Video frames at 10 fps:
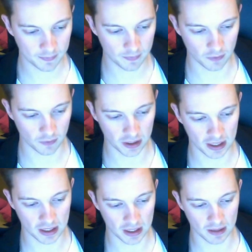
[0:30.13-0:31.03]
voy
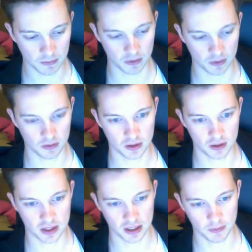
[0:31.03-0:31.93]
a... Bueno, lo
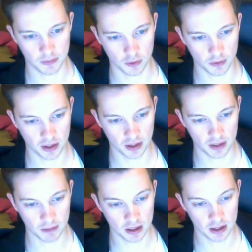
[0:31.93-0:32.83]
enseñaré un poco por encima.
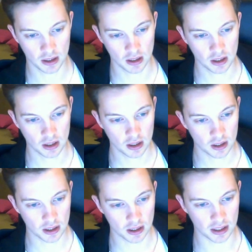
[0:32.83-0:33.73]

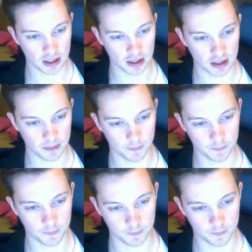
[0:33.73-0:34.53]
Em,